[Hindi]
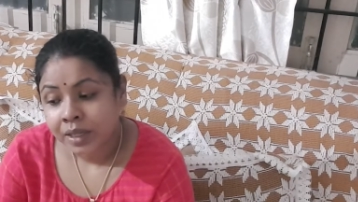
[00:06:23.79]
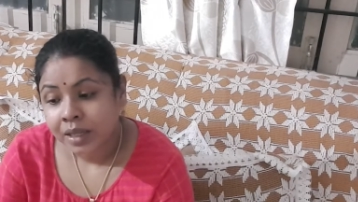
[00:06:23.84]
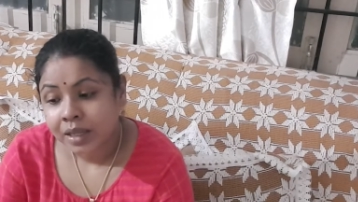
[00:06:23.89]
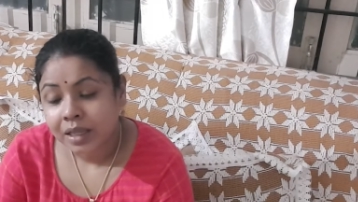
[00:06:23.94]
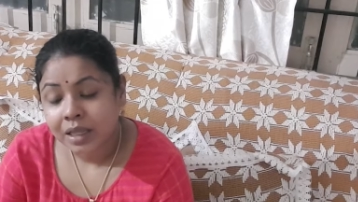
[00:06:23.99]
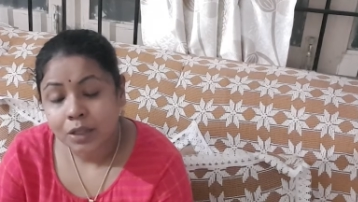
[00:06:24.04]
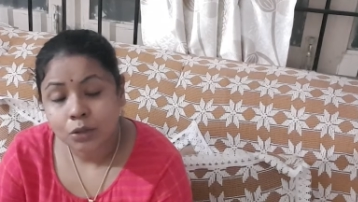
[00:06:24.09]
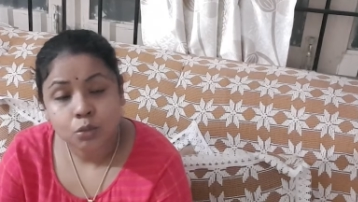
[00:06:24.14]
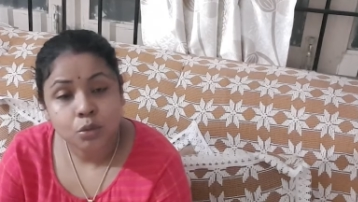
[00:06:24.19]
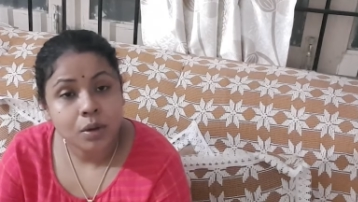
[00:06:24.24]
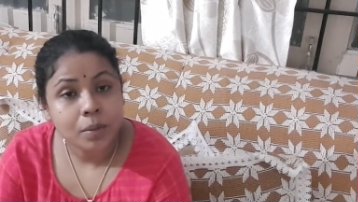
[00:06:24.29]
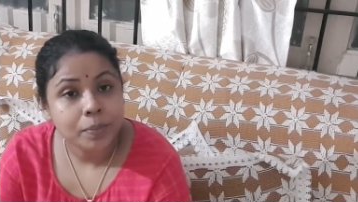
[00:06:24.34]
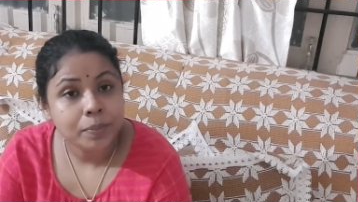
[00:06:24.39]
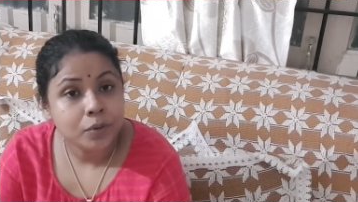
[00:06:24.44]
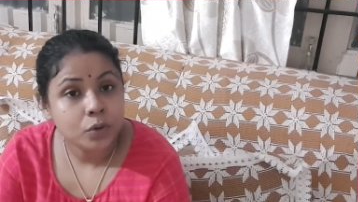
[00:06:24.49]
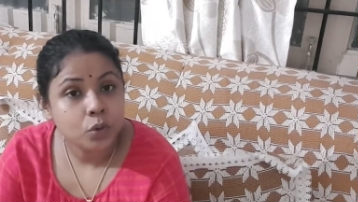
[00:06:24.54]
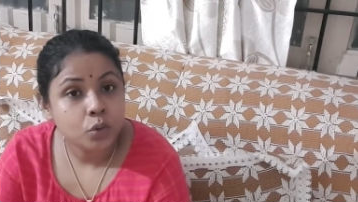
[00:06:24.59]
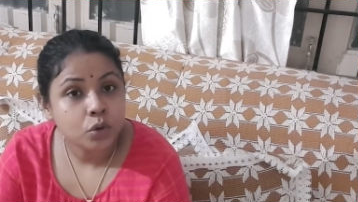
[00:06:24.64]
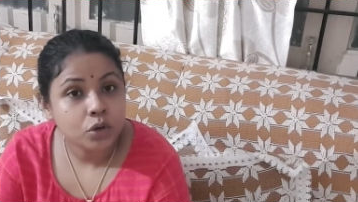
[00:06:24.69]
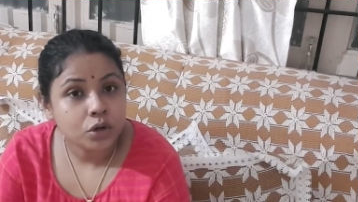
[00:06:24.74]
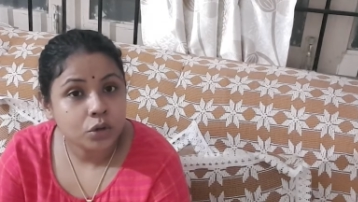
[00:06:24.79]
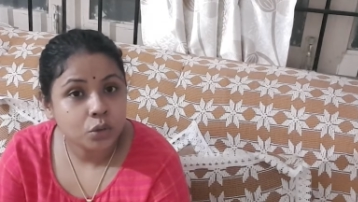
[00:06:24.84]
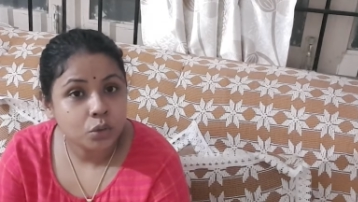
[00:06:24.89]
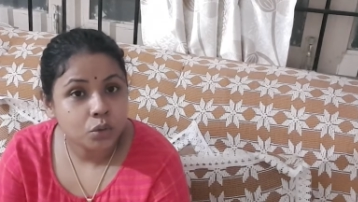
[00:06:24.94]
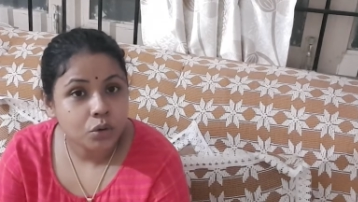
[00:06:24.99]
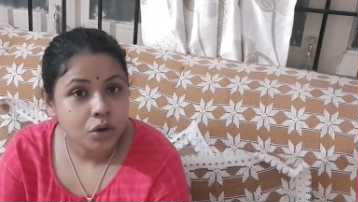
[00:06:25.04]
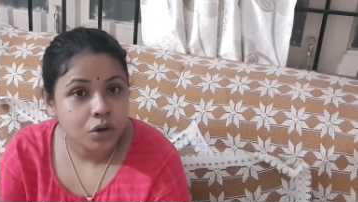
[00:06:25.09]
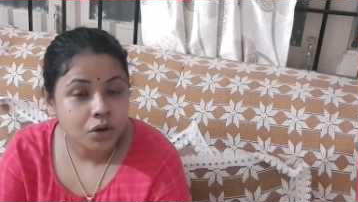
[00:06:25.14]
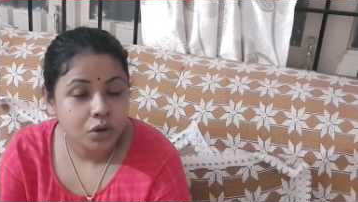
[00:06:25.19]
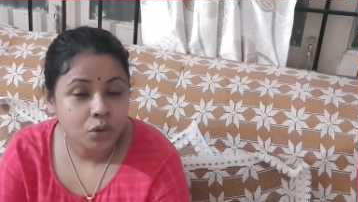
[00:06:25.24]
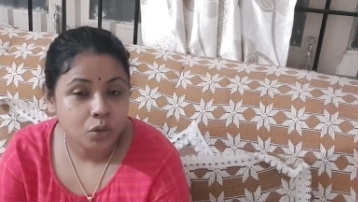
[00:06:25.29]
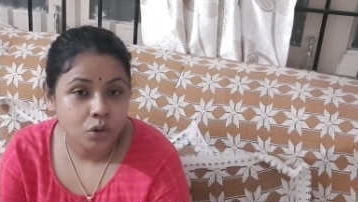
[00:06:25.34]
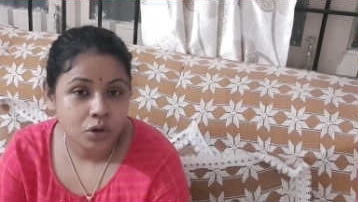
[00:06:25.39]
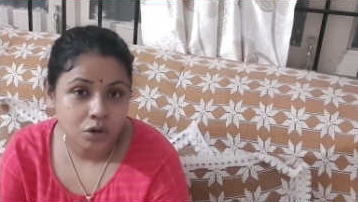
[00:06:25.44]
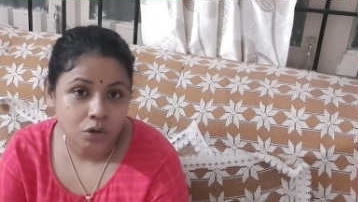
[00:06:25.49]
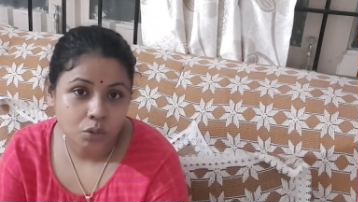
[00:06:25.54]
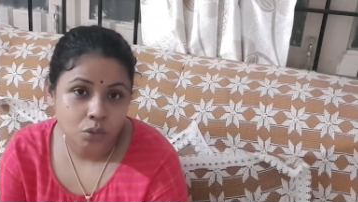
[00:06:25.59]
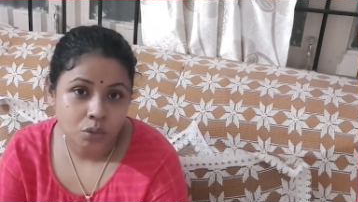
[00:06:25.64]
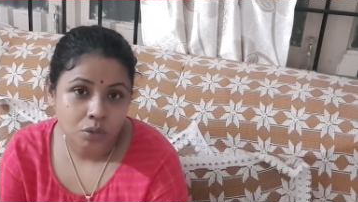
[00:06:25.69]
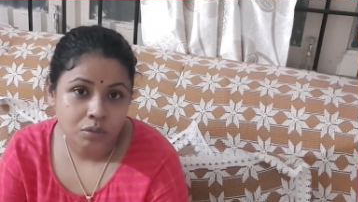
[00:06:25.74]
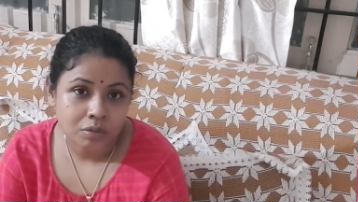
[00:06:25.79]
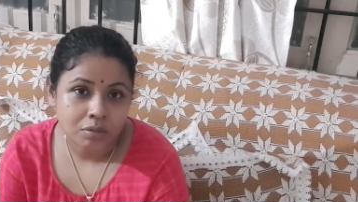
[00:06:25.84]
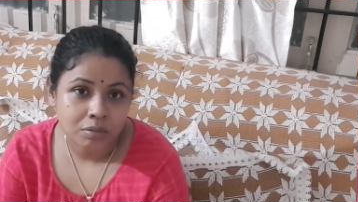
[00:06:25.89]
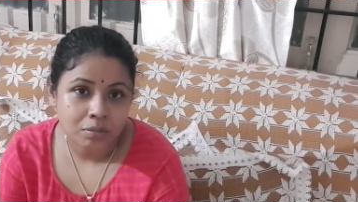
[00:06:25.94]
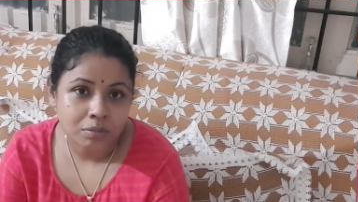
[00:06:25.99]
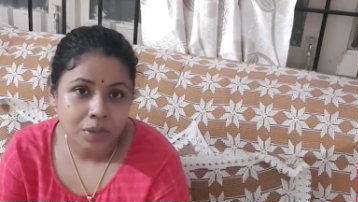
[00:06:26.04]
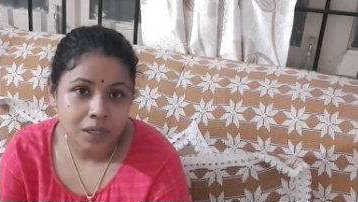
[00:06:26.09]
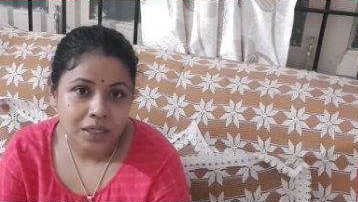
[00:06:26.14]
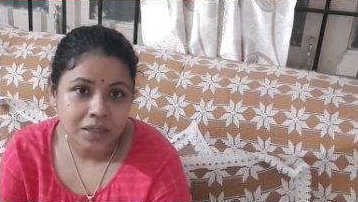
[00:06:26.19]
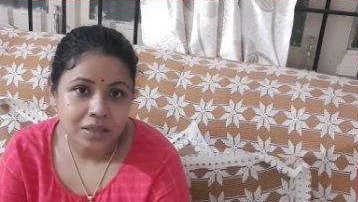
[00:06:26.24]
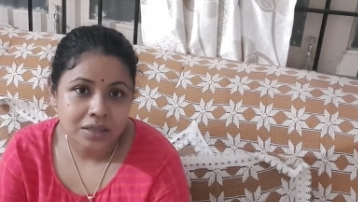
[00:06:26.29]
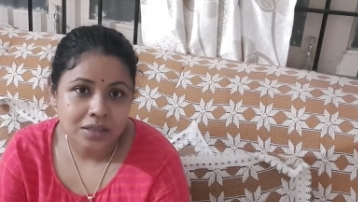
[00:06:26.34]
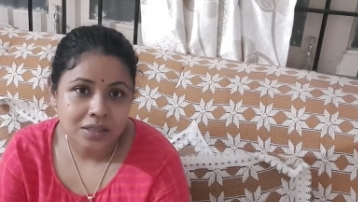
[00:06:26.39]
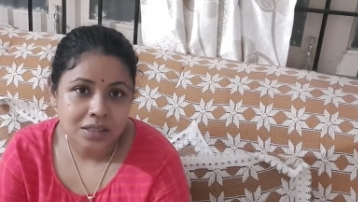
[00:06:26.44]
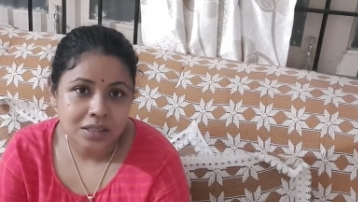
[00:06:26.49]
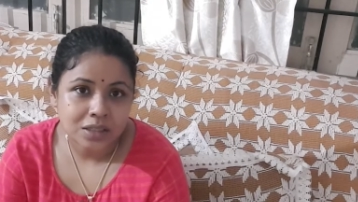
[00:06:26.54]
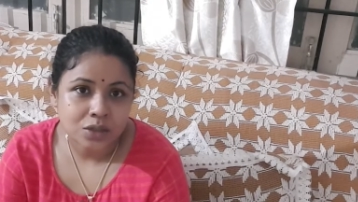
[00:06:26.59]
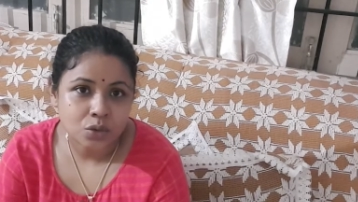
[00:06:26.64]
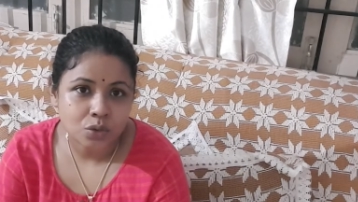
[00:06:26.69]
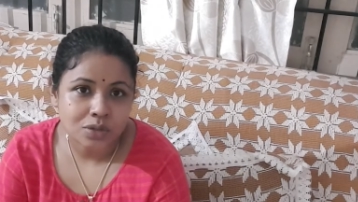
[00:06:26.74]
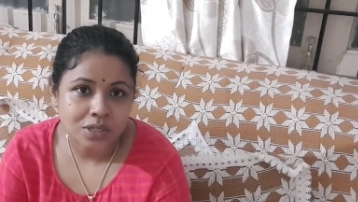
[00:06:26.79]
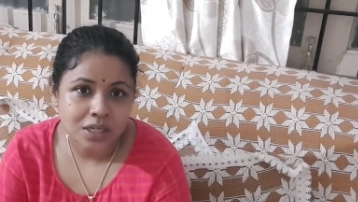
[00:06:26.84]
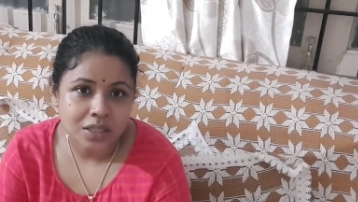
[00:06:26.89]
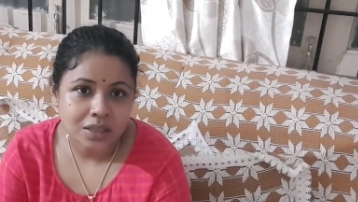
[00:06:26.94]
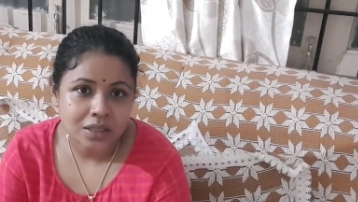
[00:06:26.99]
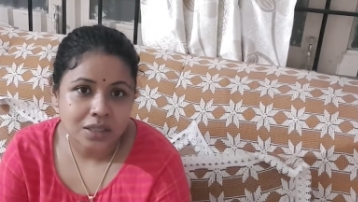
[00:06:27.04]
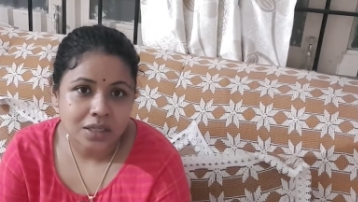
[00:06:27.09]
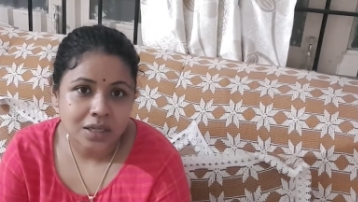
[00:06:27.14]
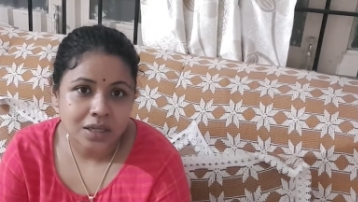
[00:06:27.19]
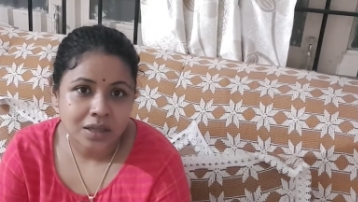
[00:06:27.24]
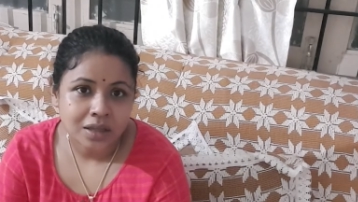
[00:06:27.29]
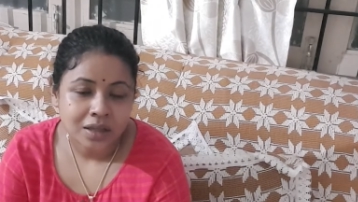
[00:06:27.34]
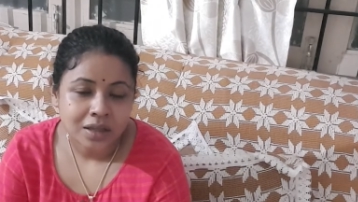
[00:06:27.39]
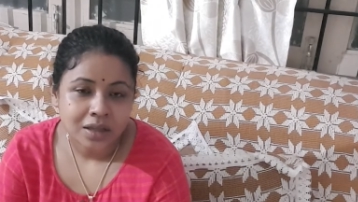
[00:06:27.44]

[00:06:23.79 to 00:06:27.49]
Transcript: या तो आप नोट दो और नोट लो वाली स्थिति हो जाती है